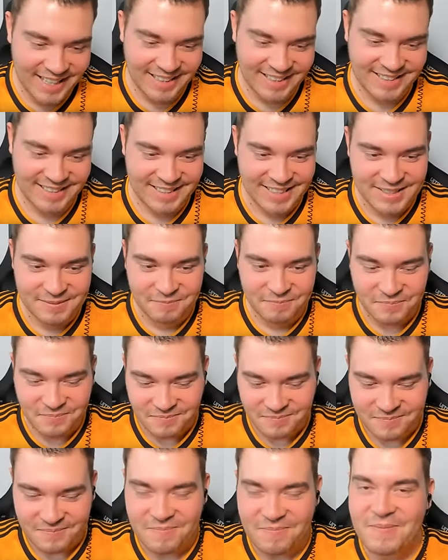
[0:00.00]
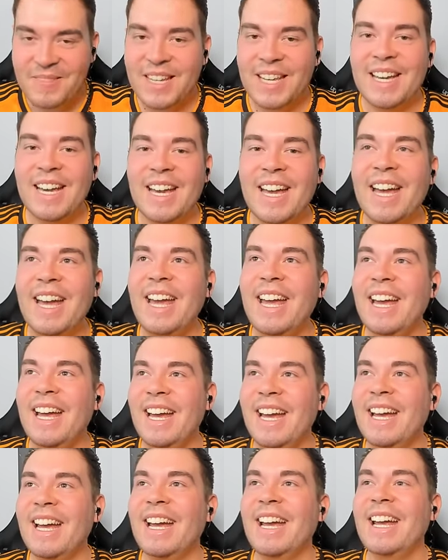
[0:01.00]
Dennis. Dicker, was machst du
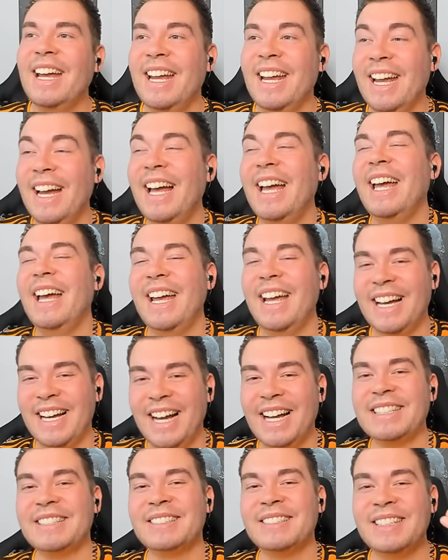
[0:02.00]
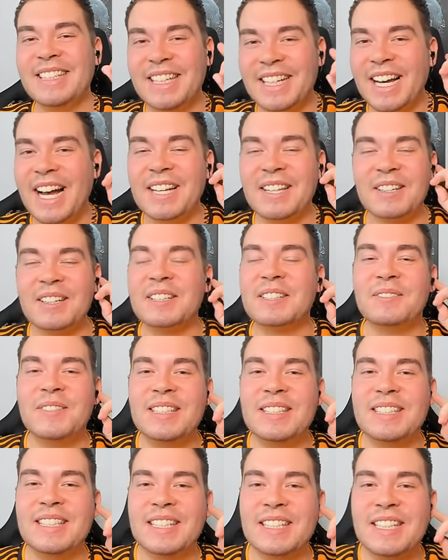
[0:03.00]
denn jetzt hier? Ja, ja, ja. Also, ihr, also das
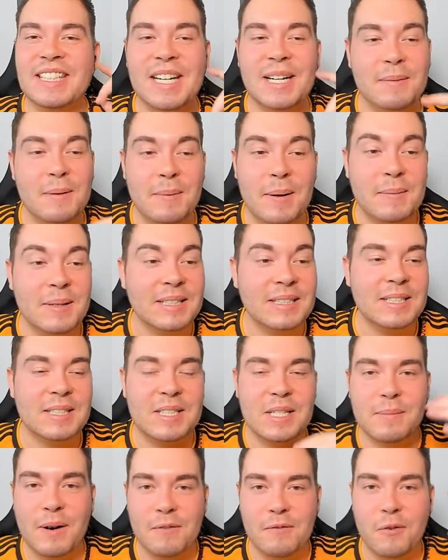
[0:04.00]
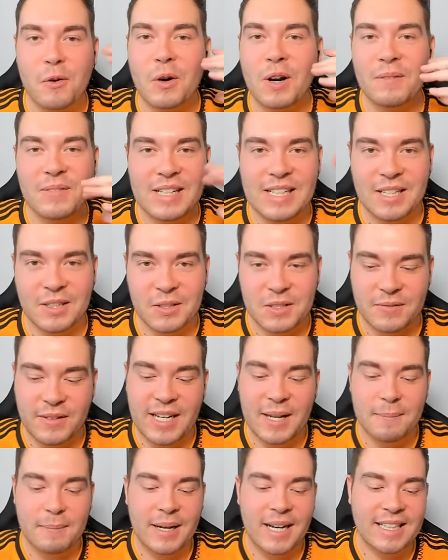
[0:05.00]
wisst ihr nicht, aber bei mir sieht es immer vogelwild aus,
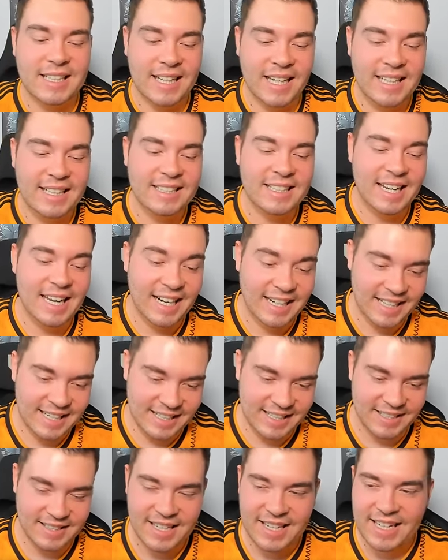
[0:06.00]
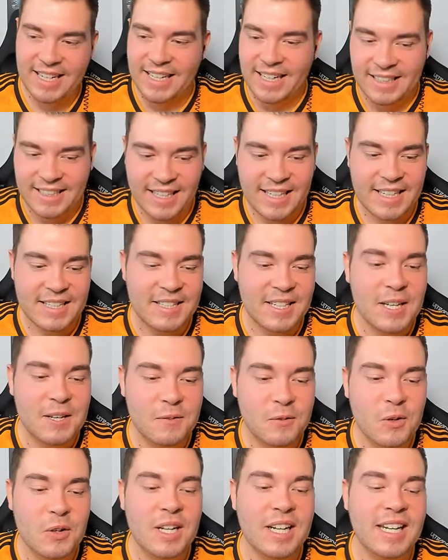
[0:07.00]
wenn der Bart recht lange ist. Dennis,
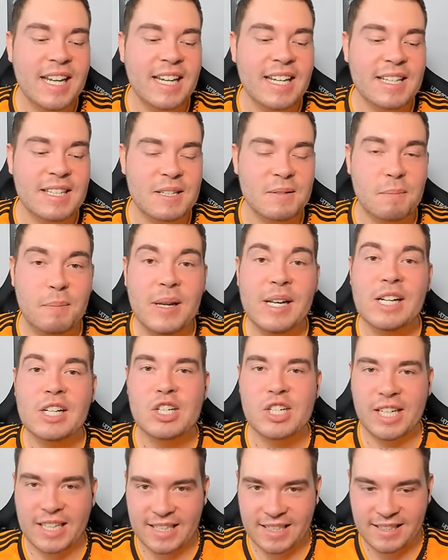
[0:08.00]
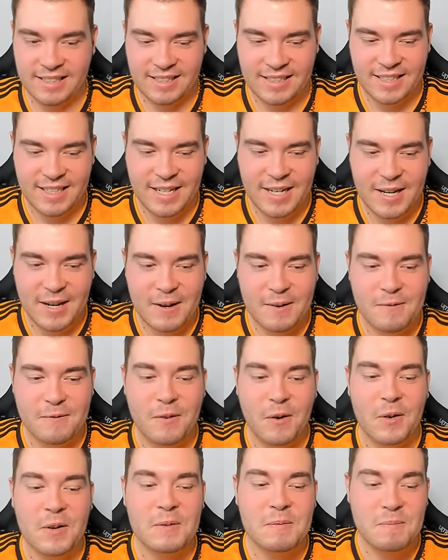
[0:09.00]
ich würde dir jetzt ein Bild schicken ja.
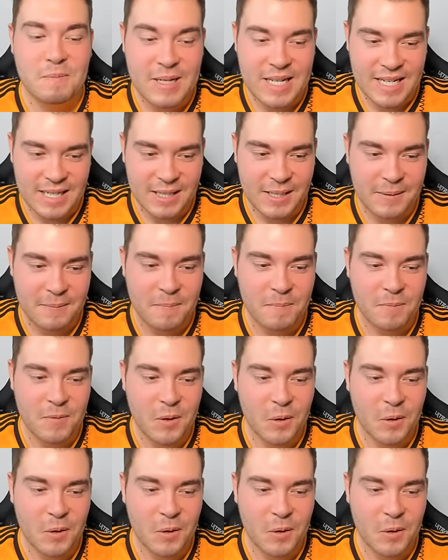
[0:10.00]
von mir.